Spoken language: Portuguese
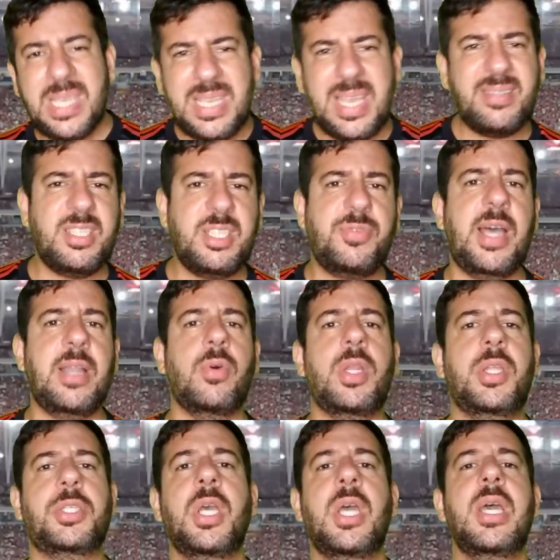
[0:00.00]
E esses
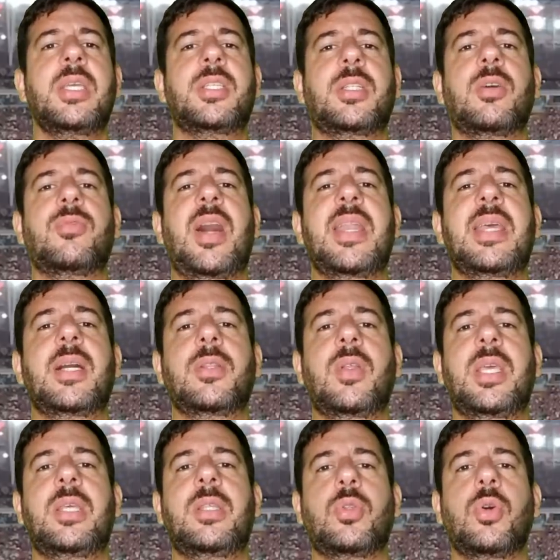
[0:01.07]
valores estão variando
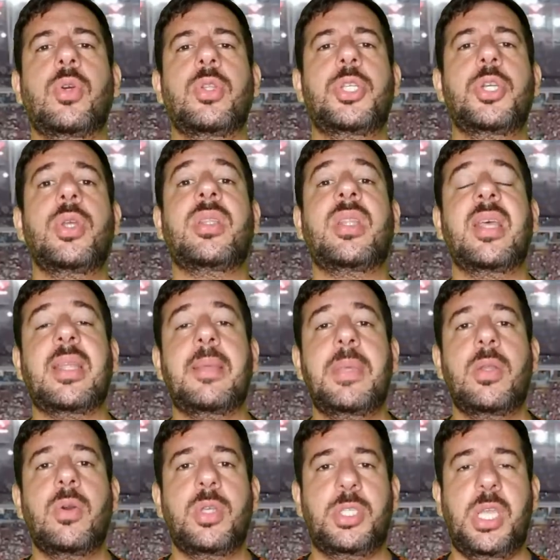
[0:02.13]
aí em torno de 80
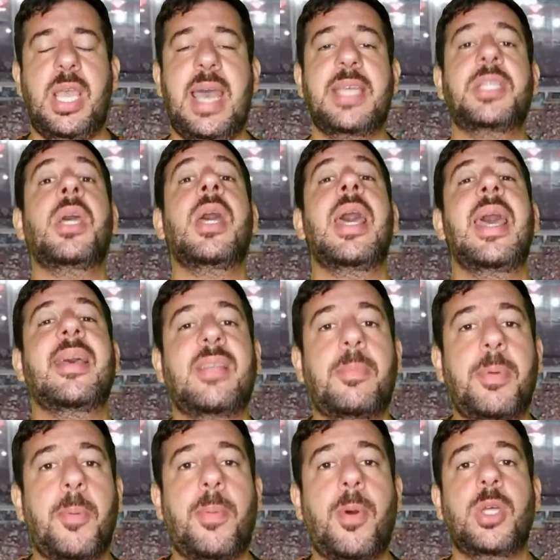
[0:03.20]
milhões de reais, essa
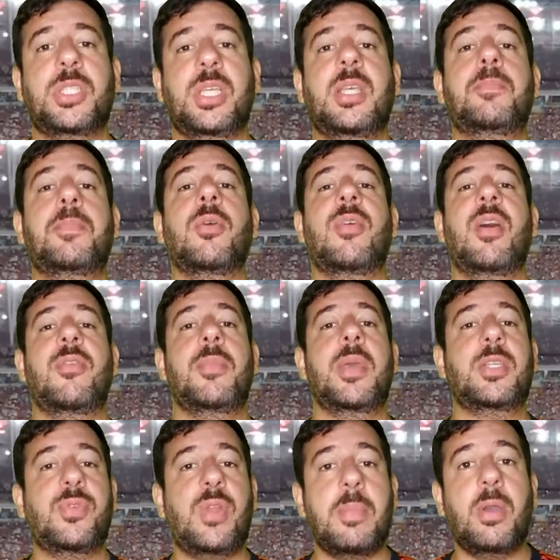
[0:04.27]
proposta que
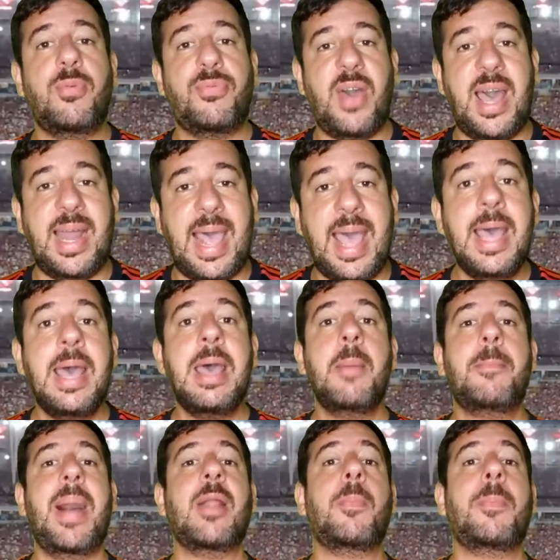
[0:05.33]
provavelmente o Flamengo fará
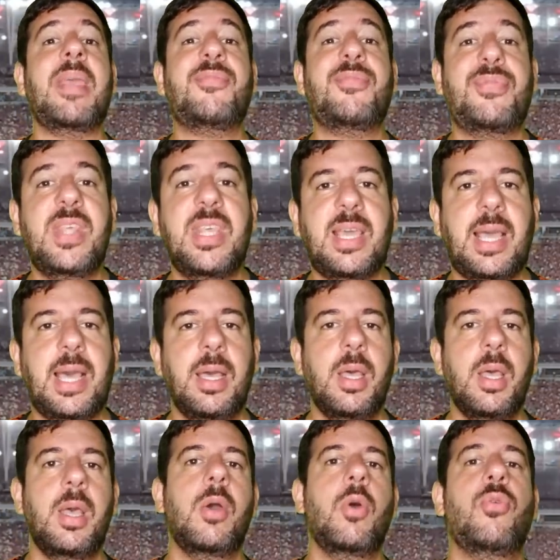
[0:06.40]
para o Benfica.
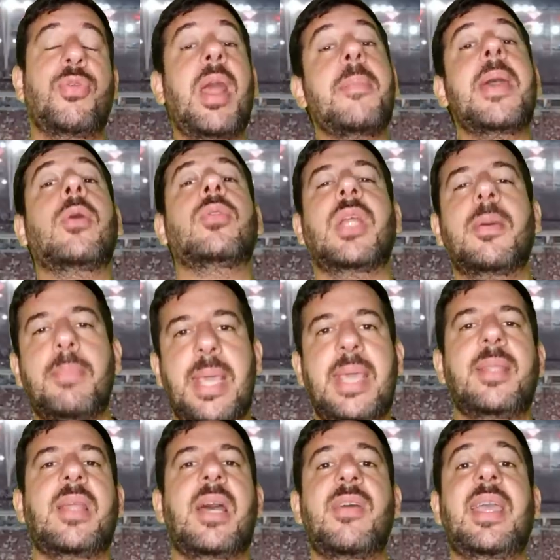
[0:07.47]
O Flamengo
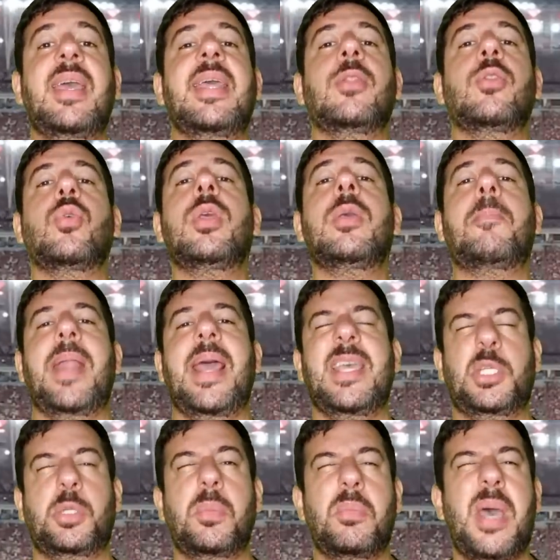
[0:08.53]
também estava querendo um
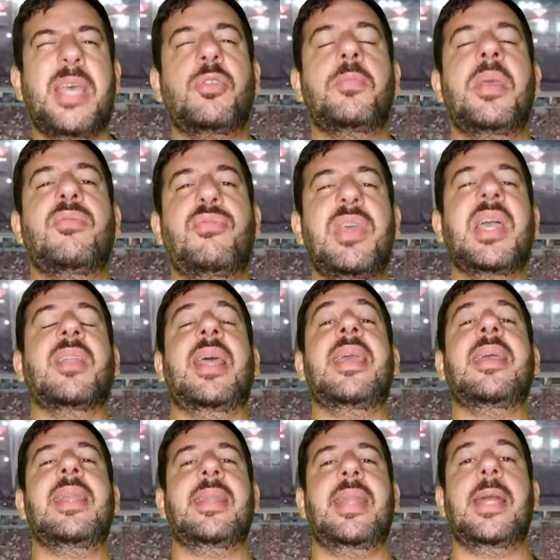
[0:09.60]
empréstimo, mas o Benfica está
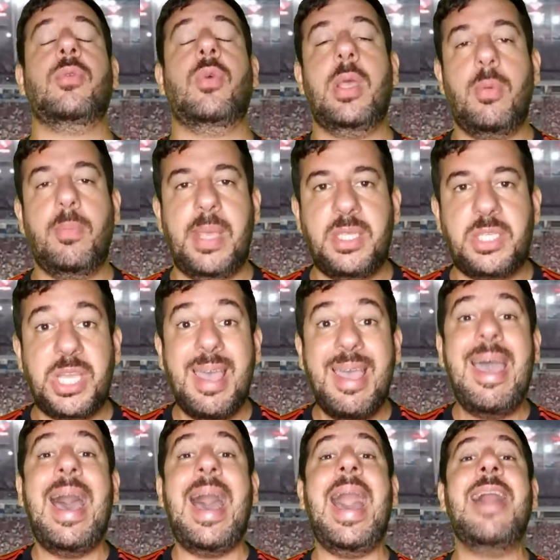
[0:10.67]
inclinado realmente
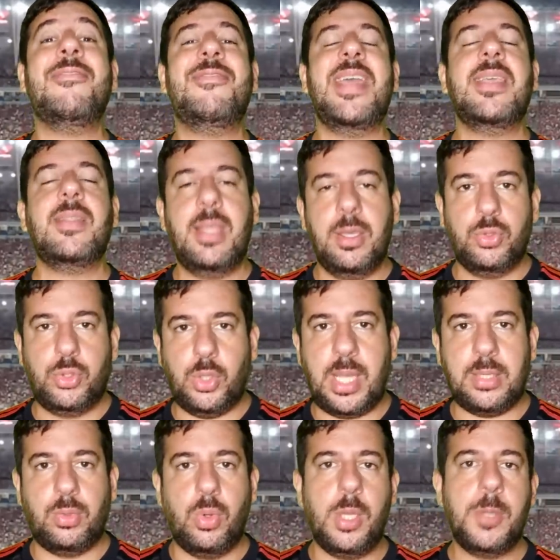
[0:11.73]
a vender o
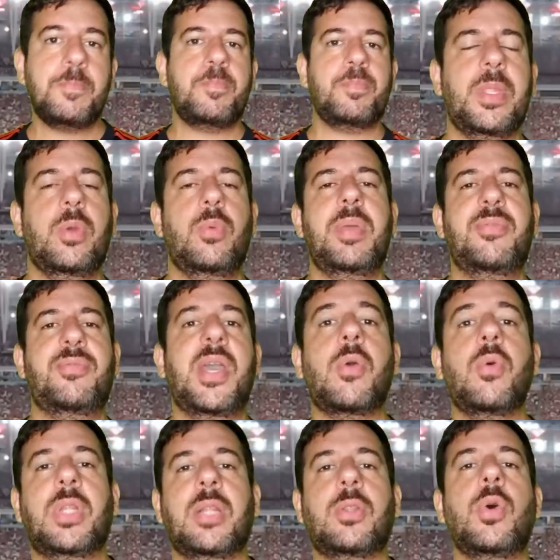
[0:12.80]
jogador. O Benfica
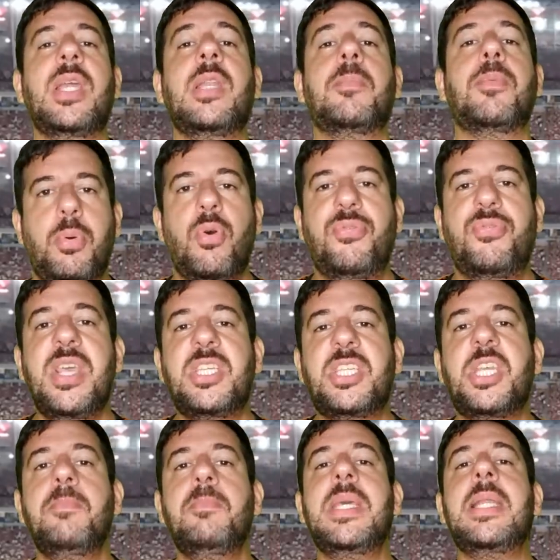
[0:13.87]
contratou ele por
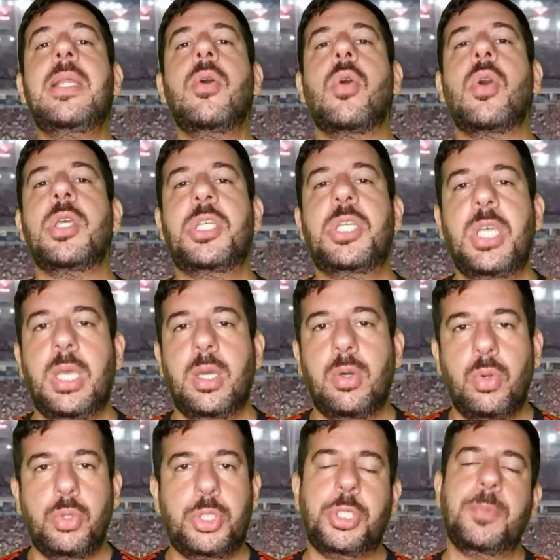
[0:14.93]
20 milhões de
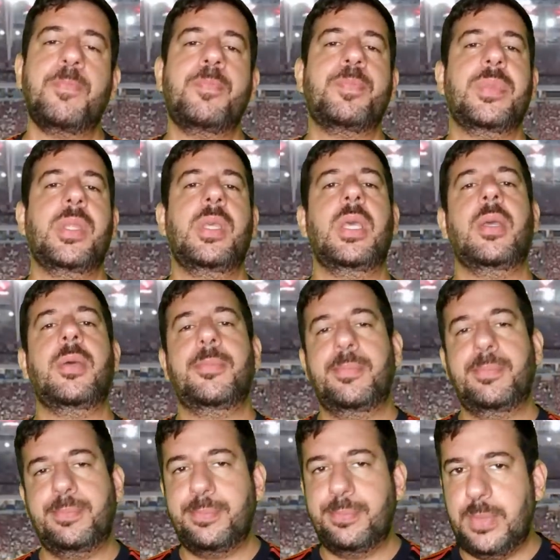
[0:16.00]
euros e
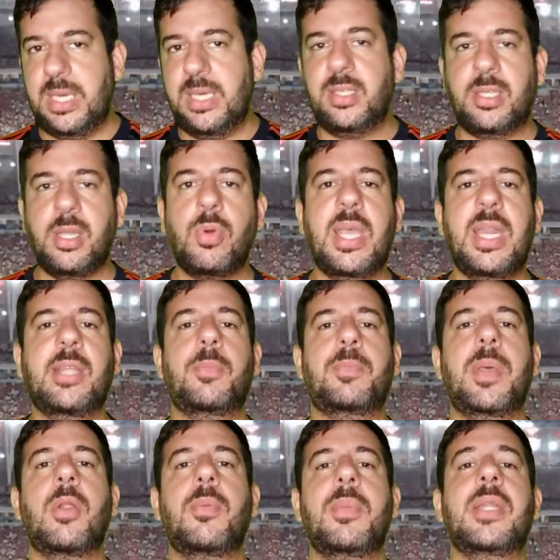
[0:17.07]
eles estão querendo
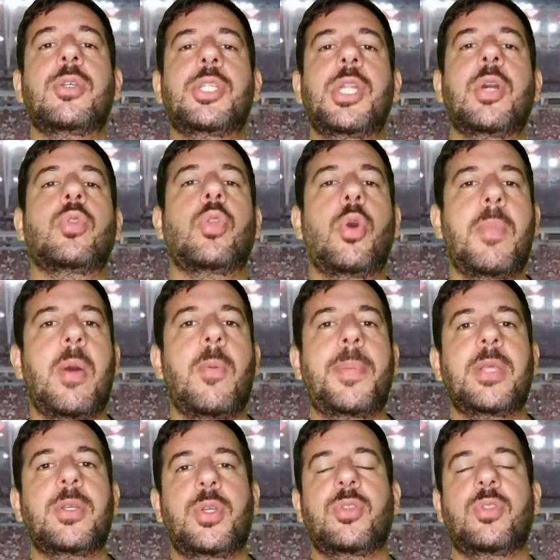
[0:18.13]
pelo menos não tomar um
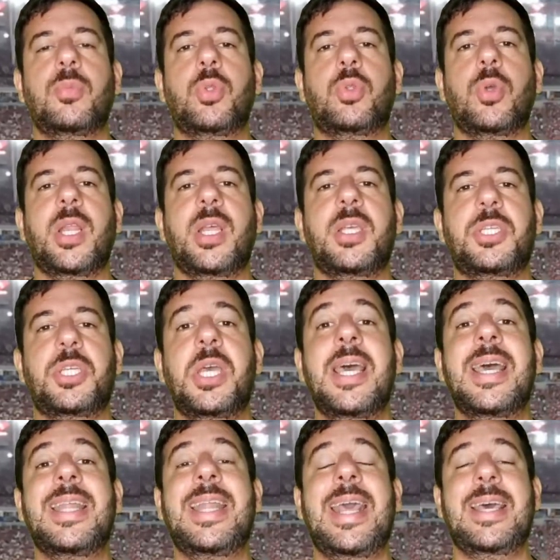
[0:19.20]
prejuízo muito grande
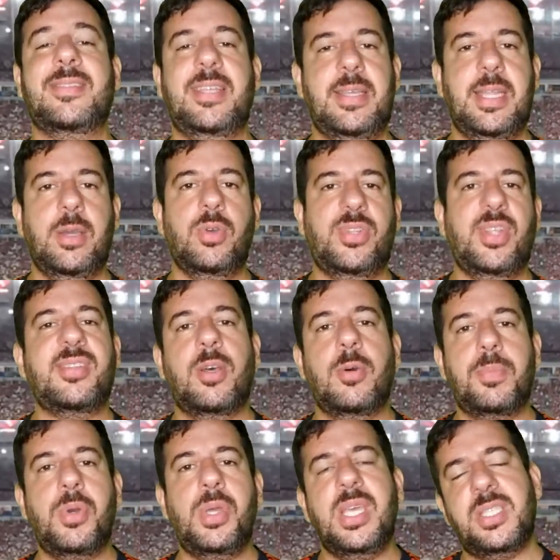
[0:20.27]
nessa negociação,
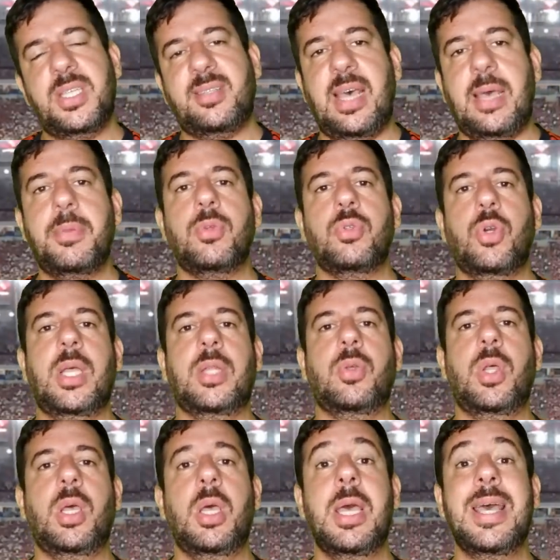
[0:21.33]
porque já sabe que o
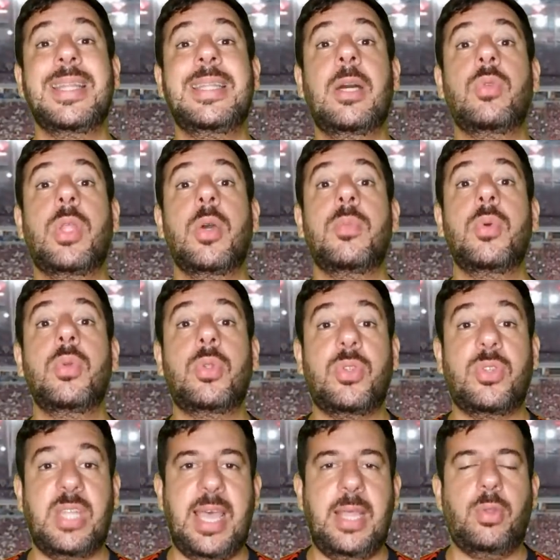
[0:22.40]
jogador não deu muito
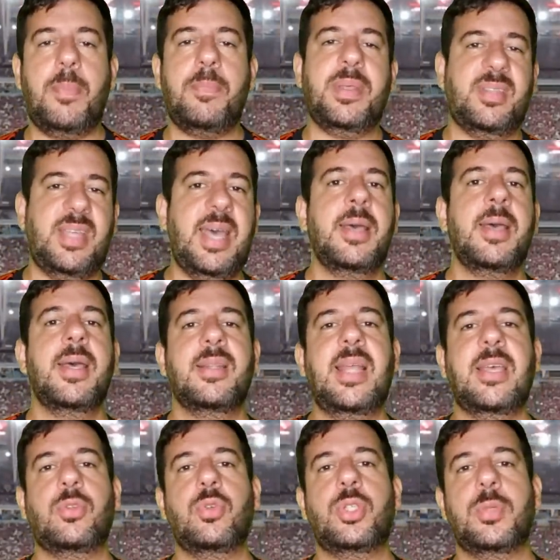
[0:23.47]
certo, apesar
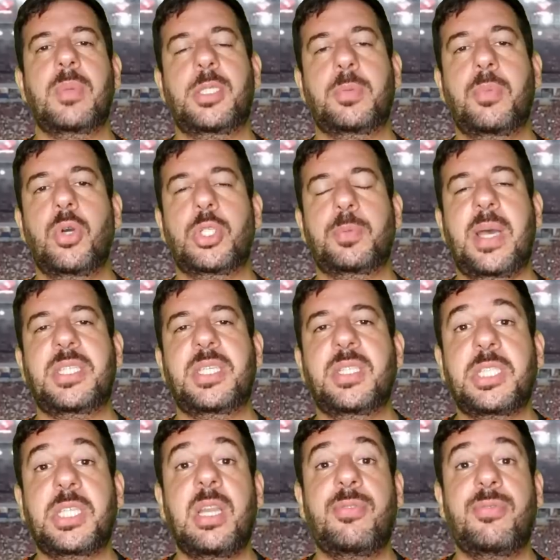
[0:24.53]
das últimas boas
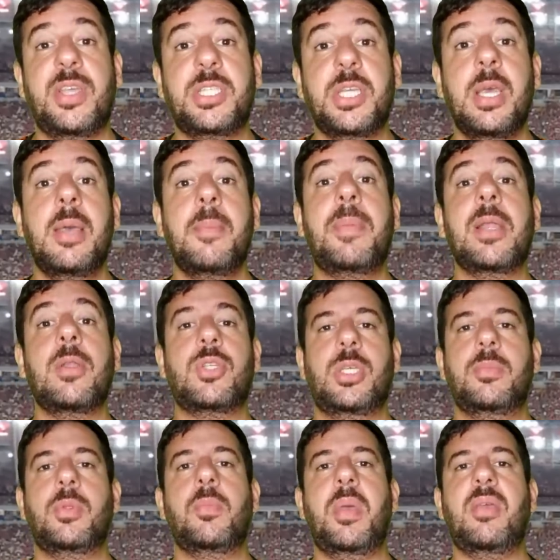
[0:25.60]
partidas que ele fez pelo
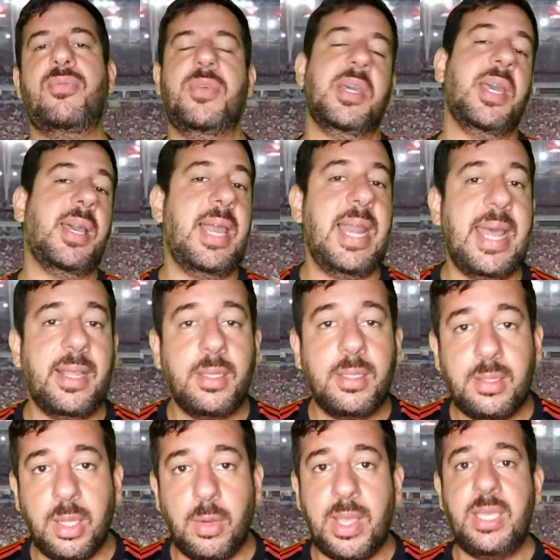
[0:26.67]
time do Benfica. Galera,
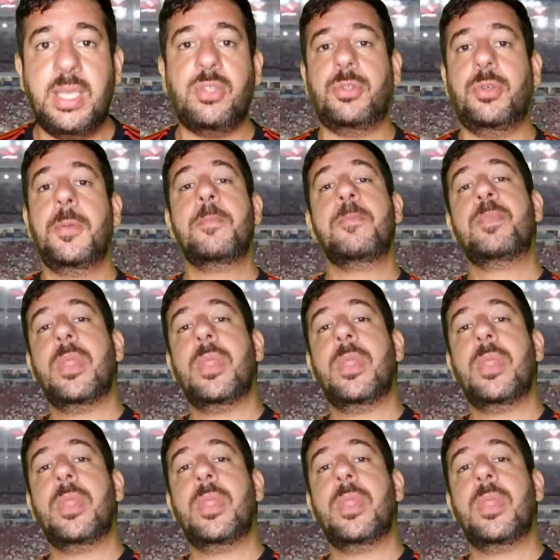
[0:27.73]
então é isso.